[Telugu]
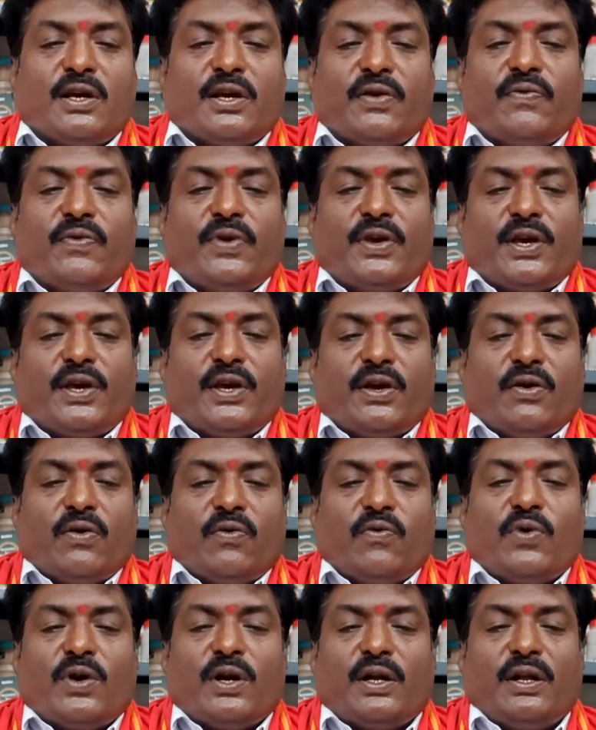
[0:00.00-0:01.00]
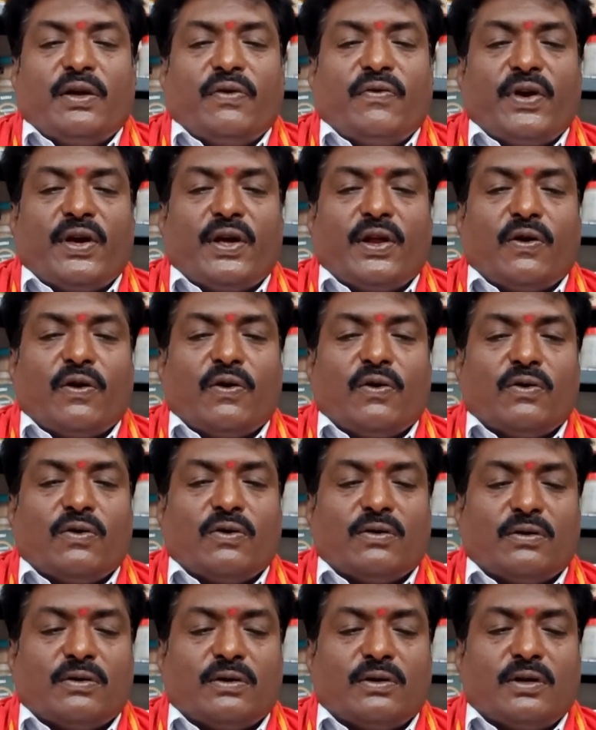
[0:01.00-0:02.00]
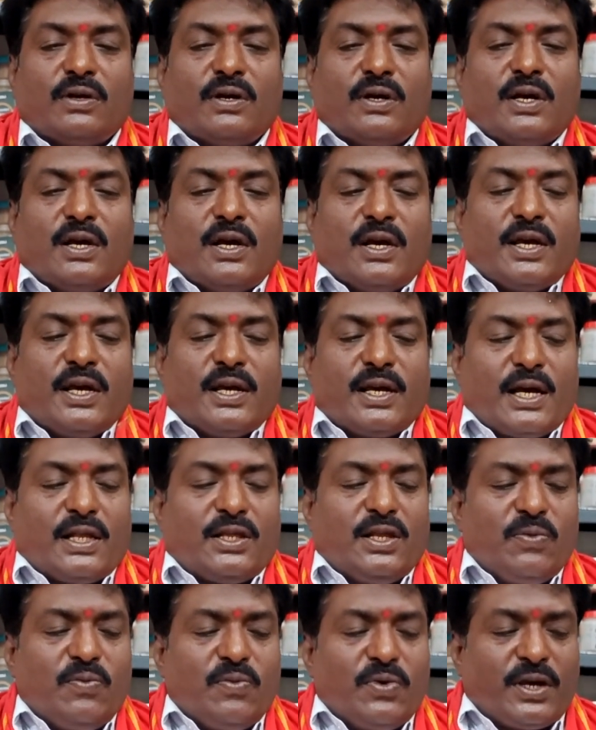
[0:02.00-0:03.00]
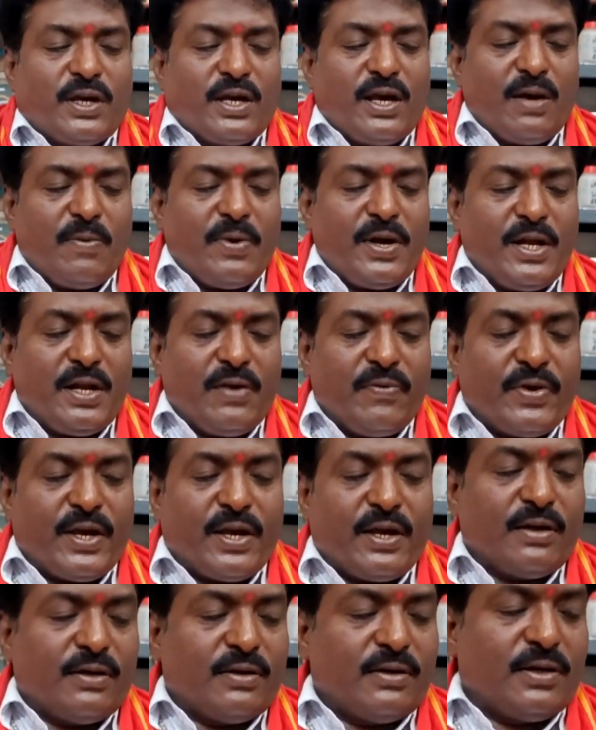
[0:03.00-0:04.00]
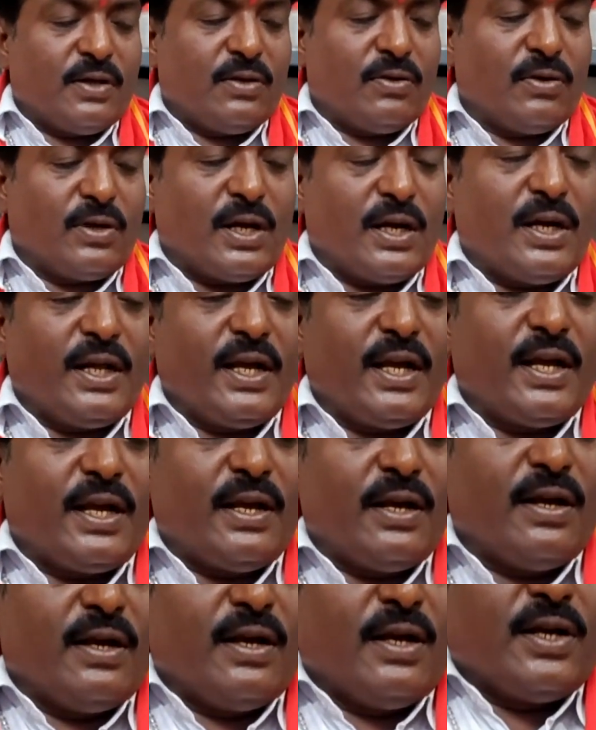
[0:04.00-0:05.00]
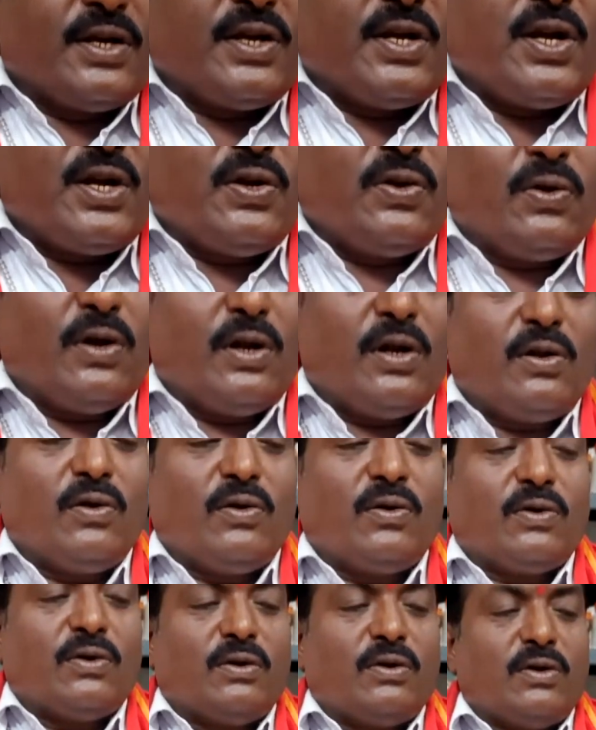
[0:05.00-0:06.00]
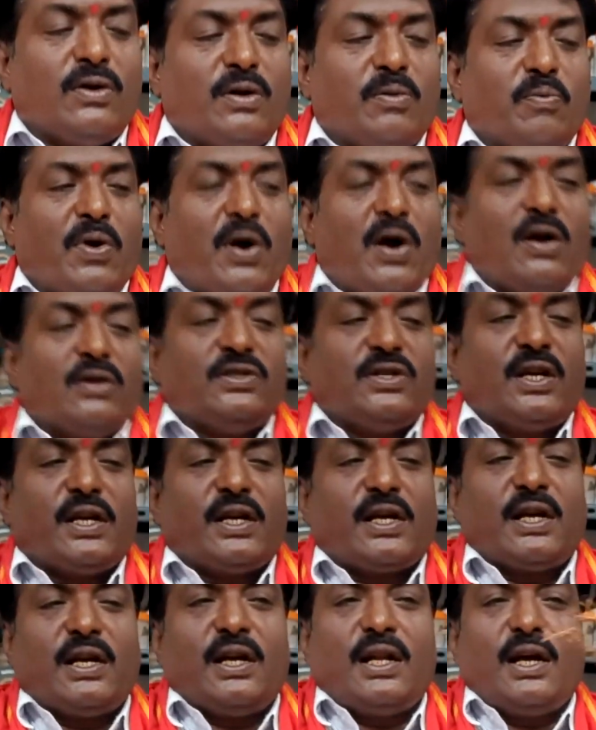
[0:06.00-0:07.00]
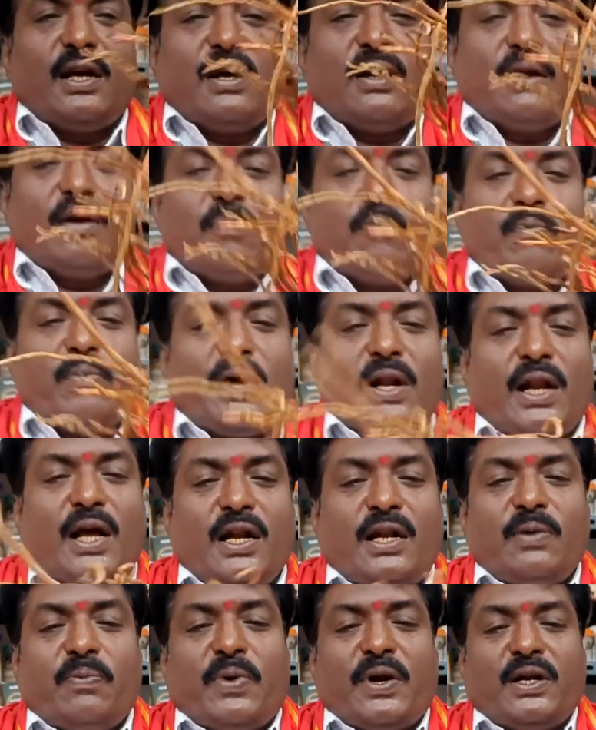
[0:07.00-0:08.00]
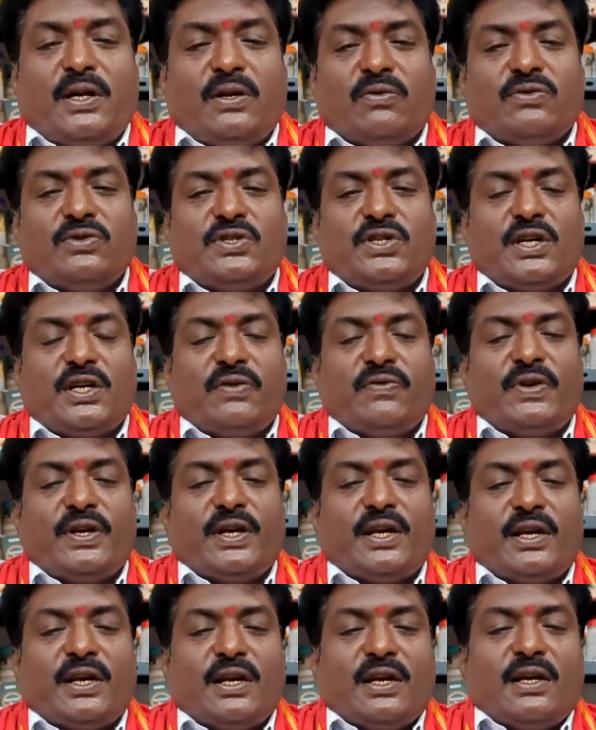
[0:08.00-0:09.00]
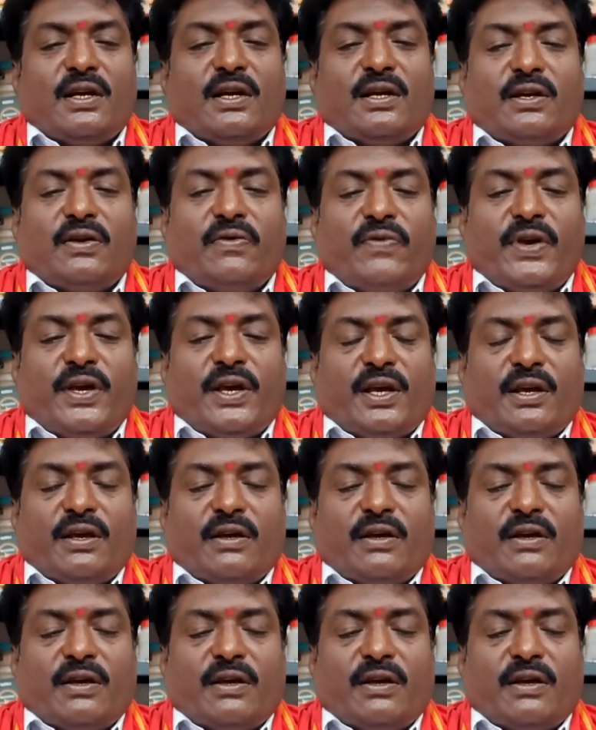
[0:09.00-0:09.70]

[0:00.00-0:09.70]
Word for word: ఇవి వట్టి వేర్లు ఇక అతి ముఖ్యమైనవి ఎందుకంటే ఎంటుకలను పాడు చేయకుండా బలాన్ని పట్టి ఉంచేటివి ఇవి